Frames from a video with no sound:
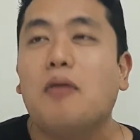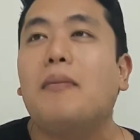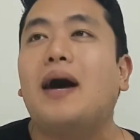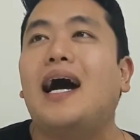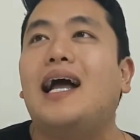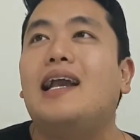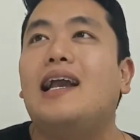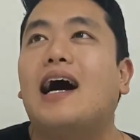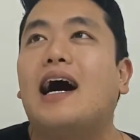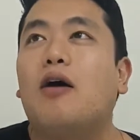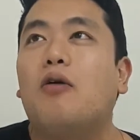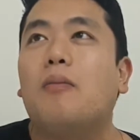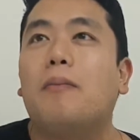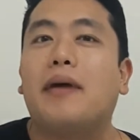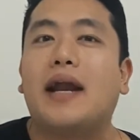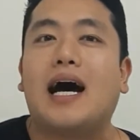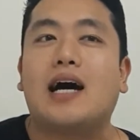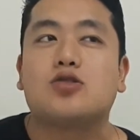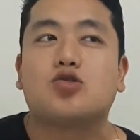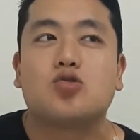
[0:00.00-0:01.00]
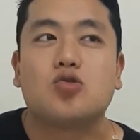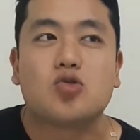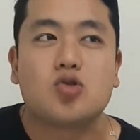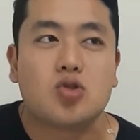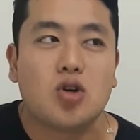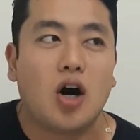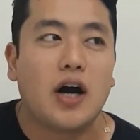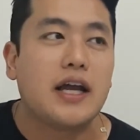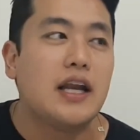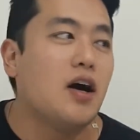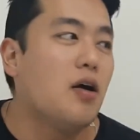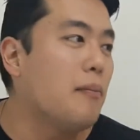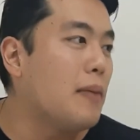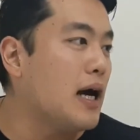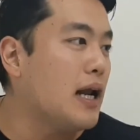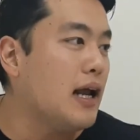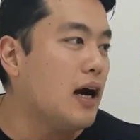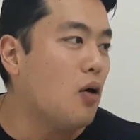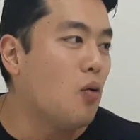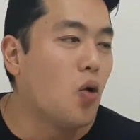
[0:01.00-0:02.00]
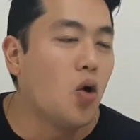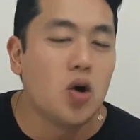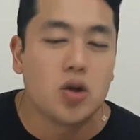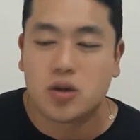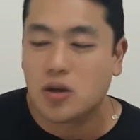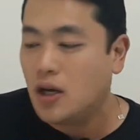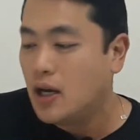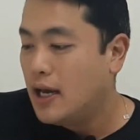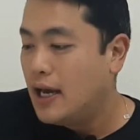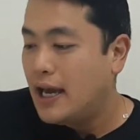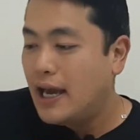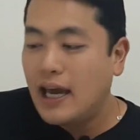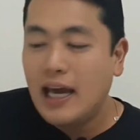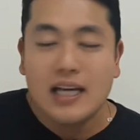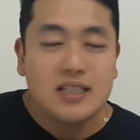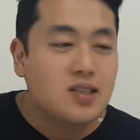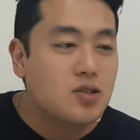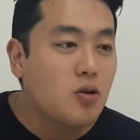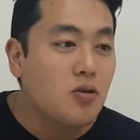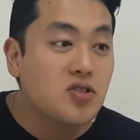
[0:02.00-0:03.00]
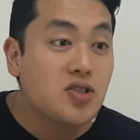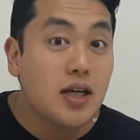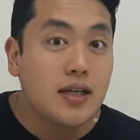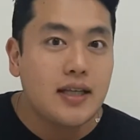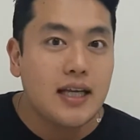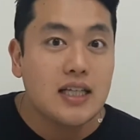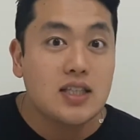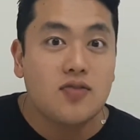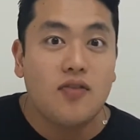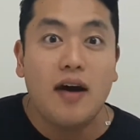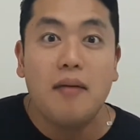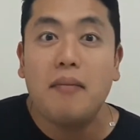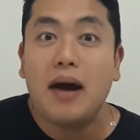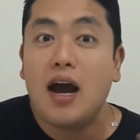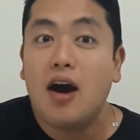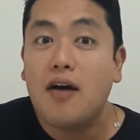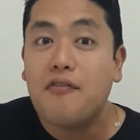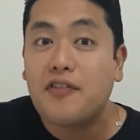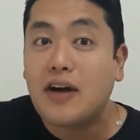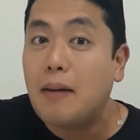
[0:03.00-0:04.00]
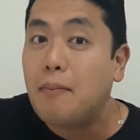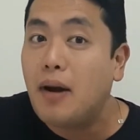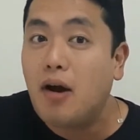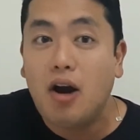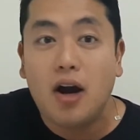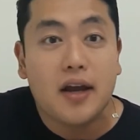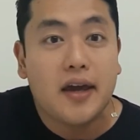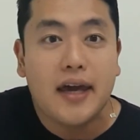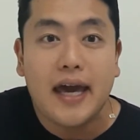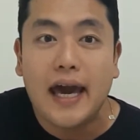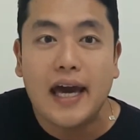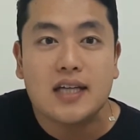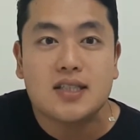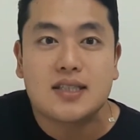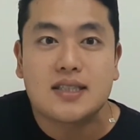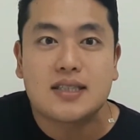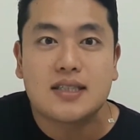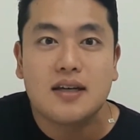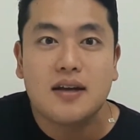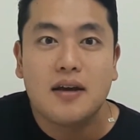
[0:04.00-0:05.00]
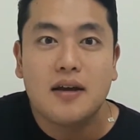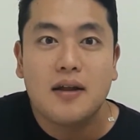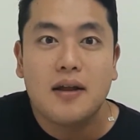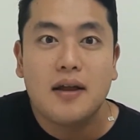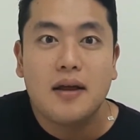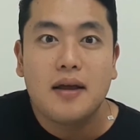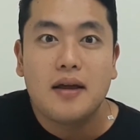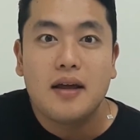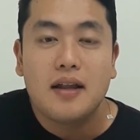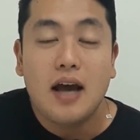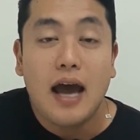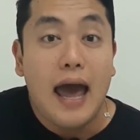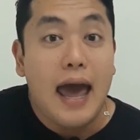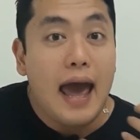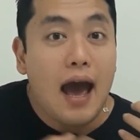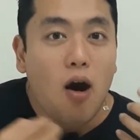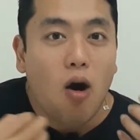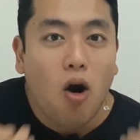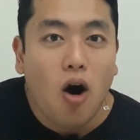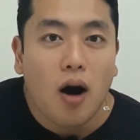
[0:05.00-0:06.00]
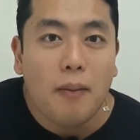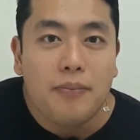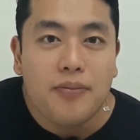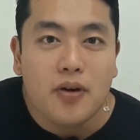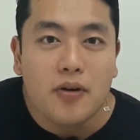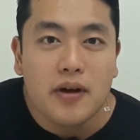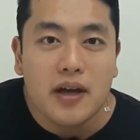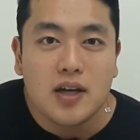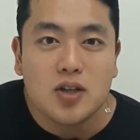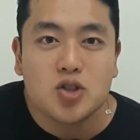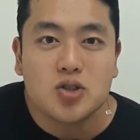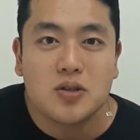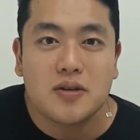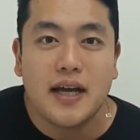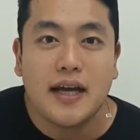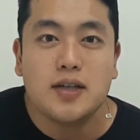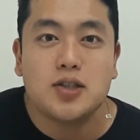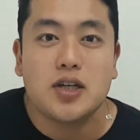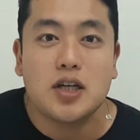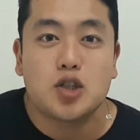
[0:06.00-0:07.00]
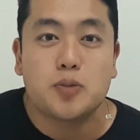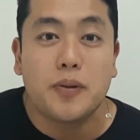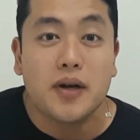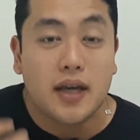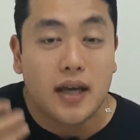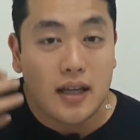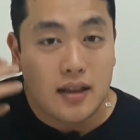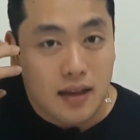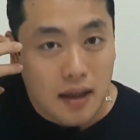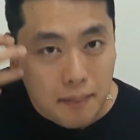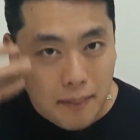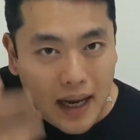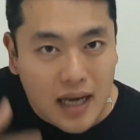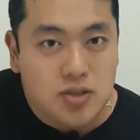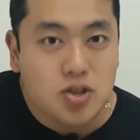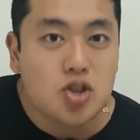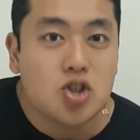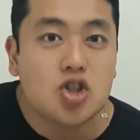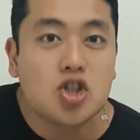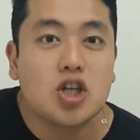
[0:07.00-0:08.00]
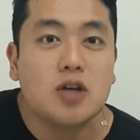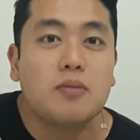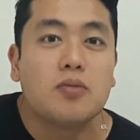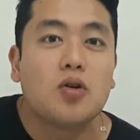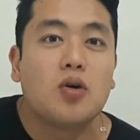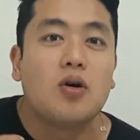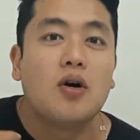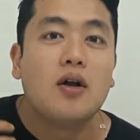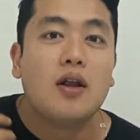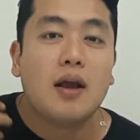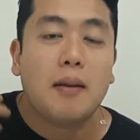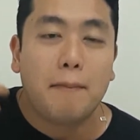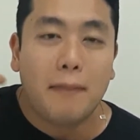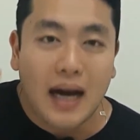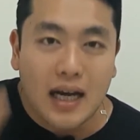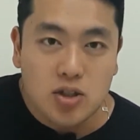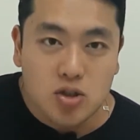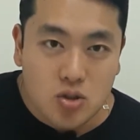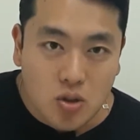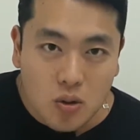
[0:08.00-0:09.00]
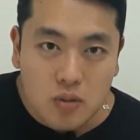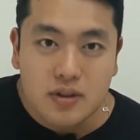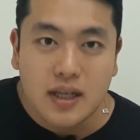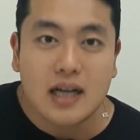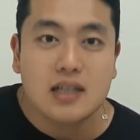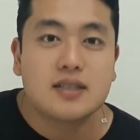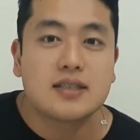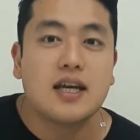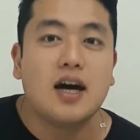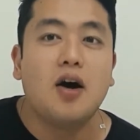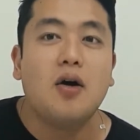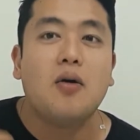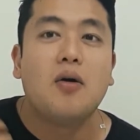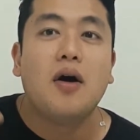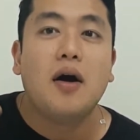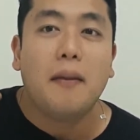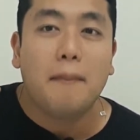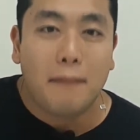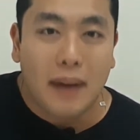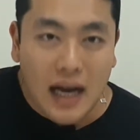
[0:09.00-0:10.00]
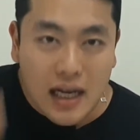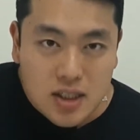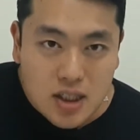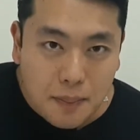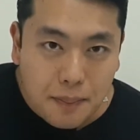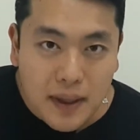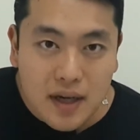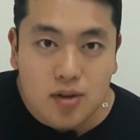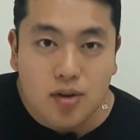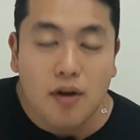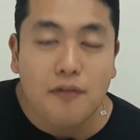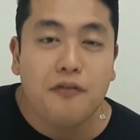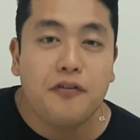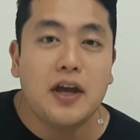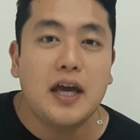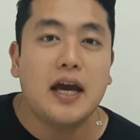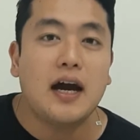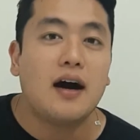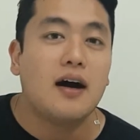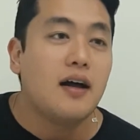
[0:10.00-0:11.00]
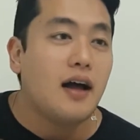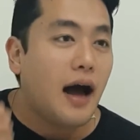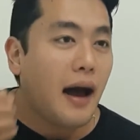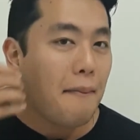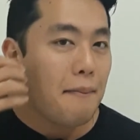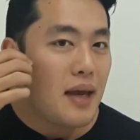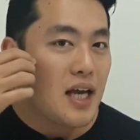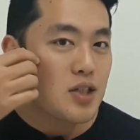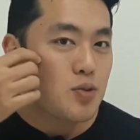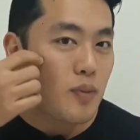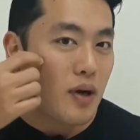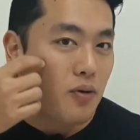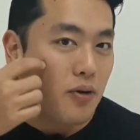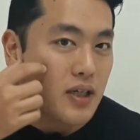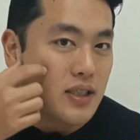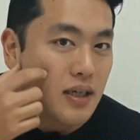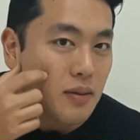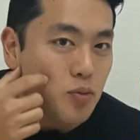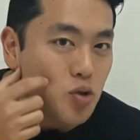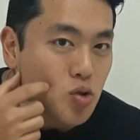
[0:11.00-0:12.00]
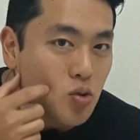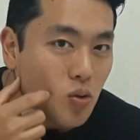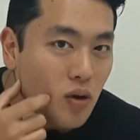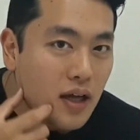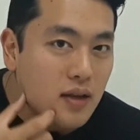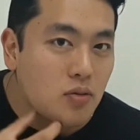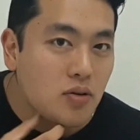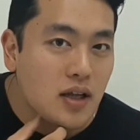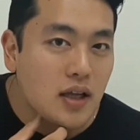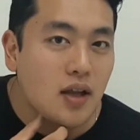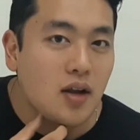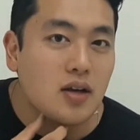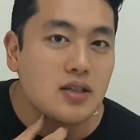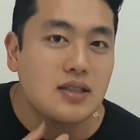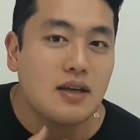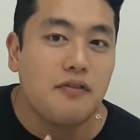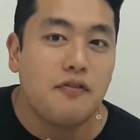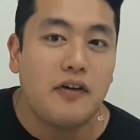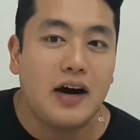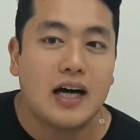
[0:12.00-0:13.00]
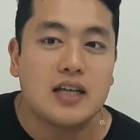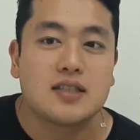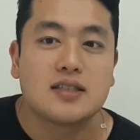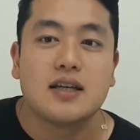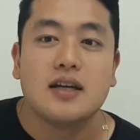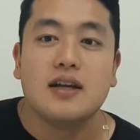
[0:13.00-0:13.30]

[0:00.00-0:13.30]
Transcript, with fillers: malhar um braço só e não malhar o outro, esse com certeza vai maior, ficar maior que esse é óbvio isso, né, gente? Porque tem mais estímulo, mais contração, mais hipertrofia. A mesma coisa é a musculatura da nossa face.